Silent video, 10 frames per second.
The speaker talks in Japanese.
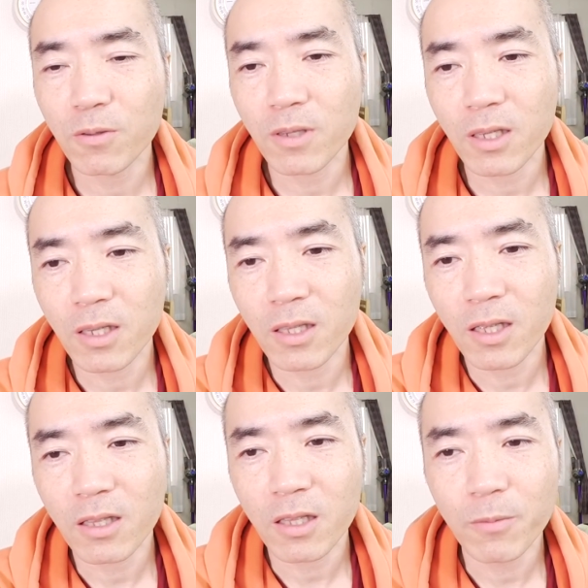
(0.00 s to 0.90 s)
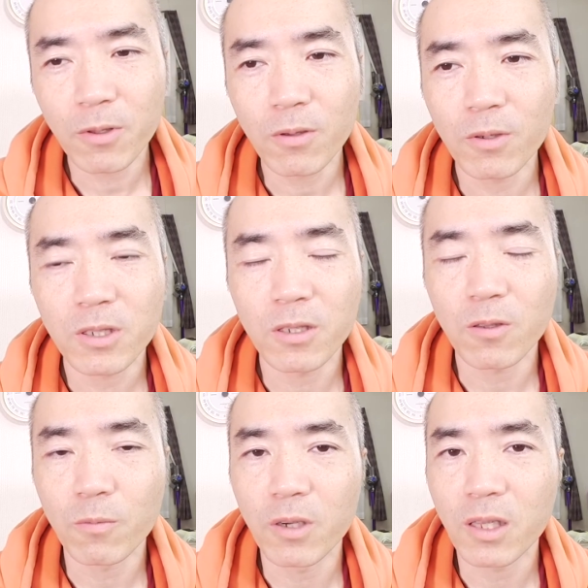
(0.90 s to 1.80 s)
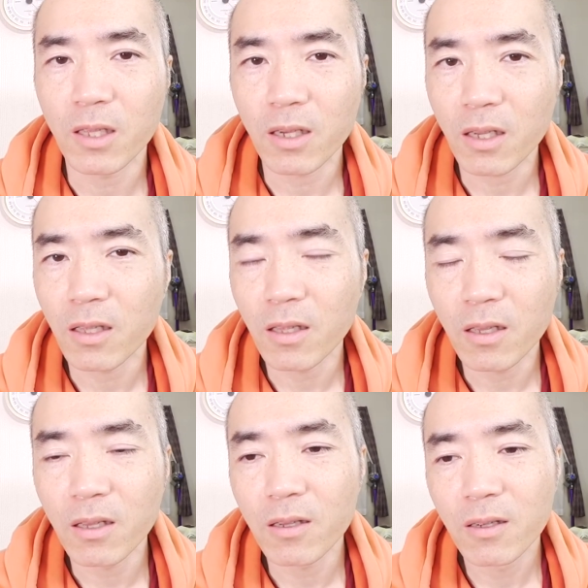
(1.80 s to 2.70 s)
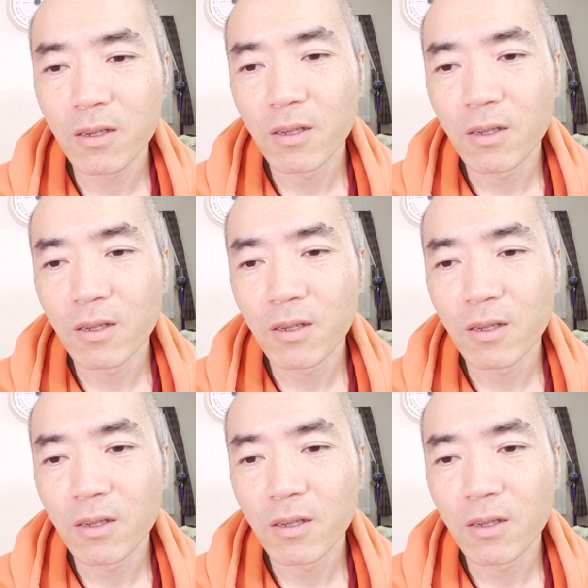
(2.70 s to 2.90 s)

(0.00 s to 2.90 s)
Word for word: い時だったもので美味しいと思えただけで